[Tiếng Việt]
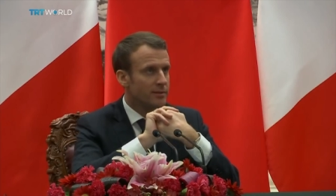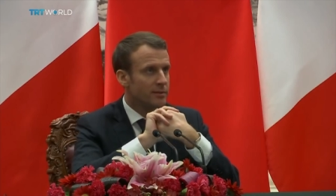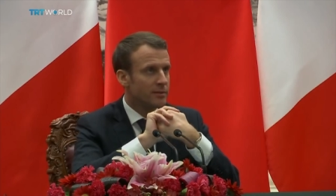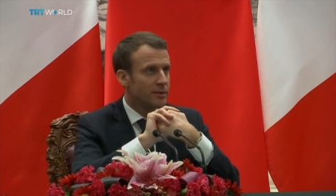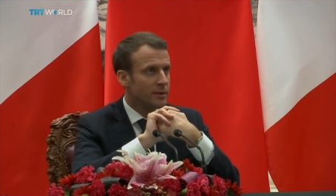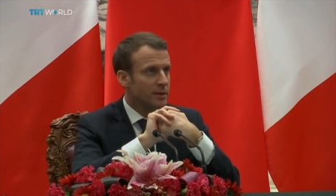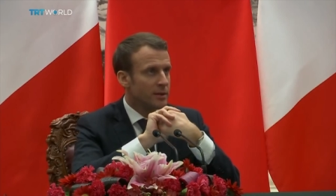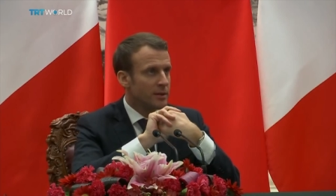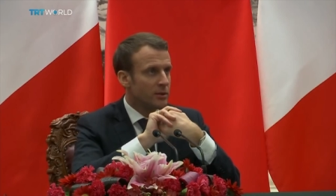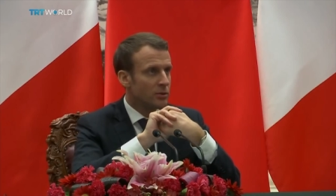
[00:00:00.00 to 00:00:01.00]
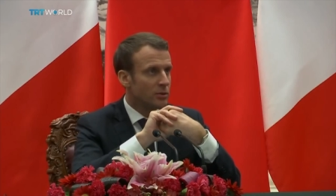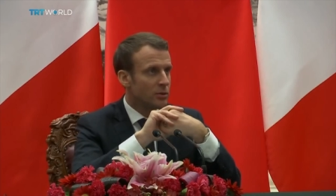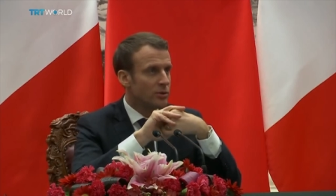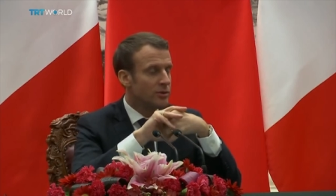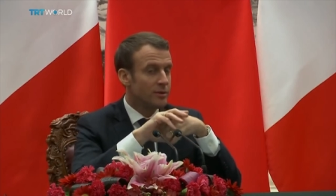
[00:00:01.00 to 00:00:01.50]
Và trong chuyến thăm
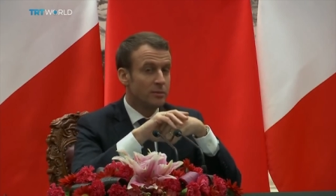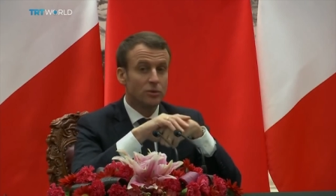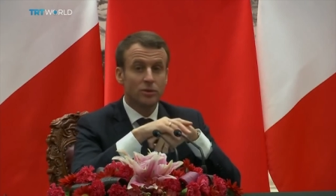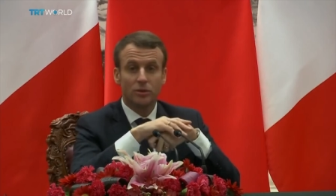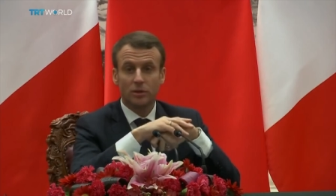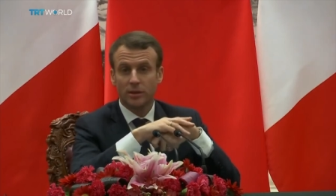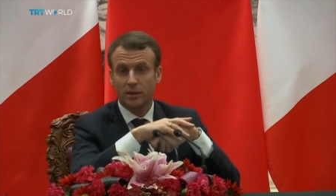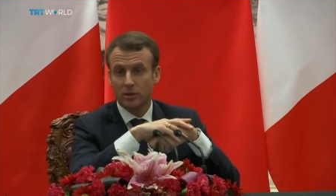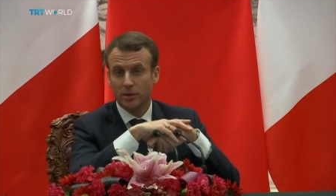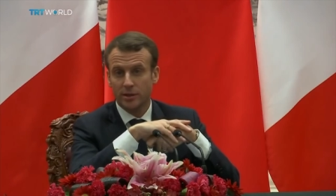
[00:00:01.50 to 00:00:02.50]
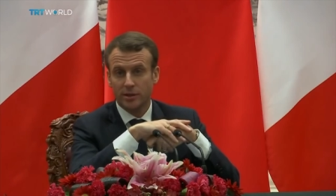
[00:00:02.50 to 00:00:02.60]
Trung Cộng vào tháng 1 của năm